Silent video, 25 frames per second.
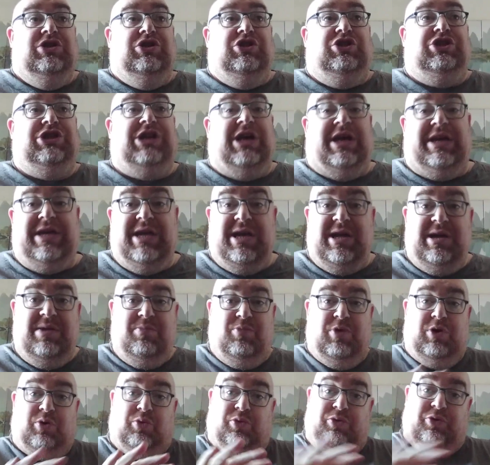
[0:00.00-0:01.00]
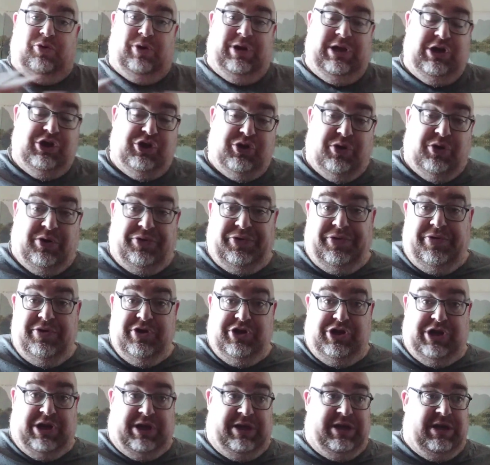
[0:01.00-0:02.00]
J'ai rien, moi, contre les shorts,
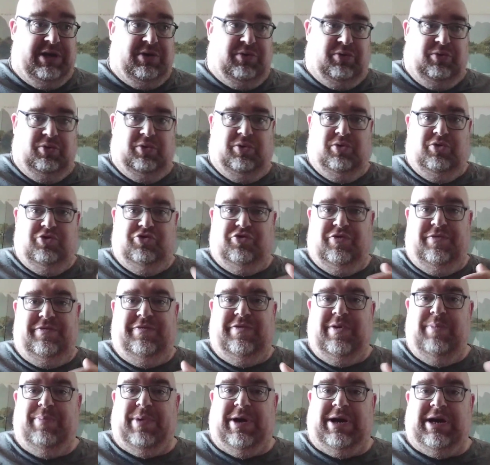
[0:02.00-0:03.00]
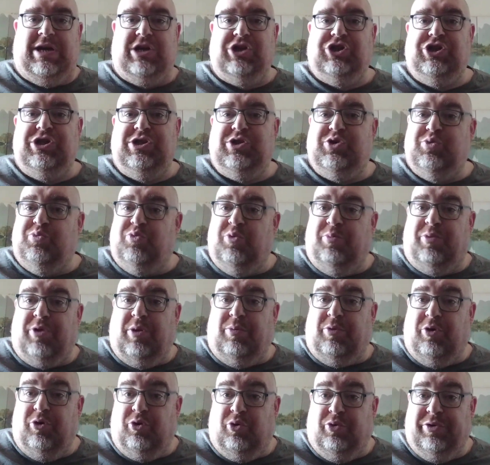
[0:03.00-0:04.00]
j'ai rien je ne vais pas cracher sur mon
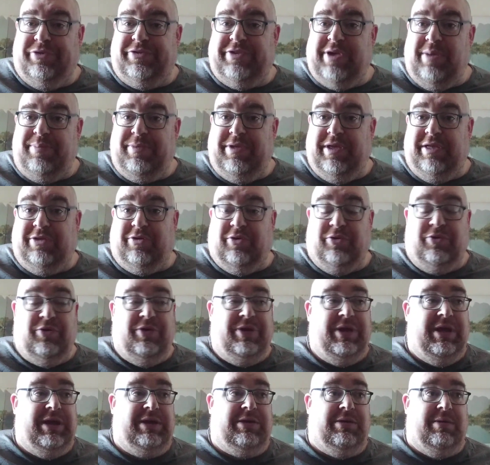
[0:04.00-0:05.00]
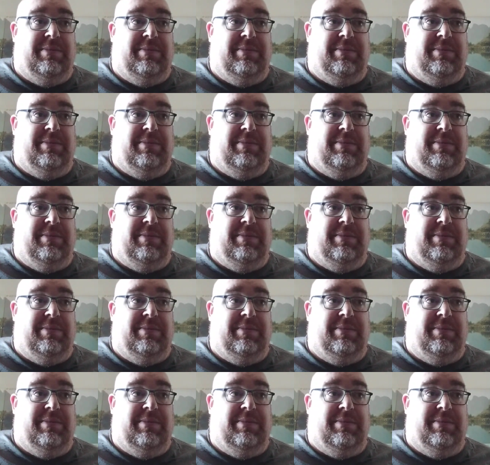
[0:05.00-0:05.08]
propre concept, étant donné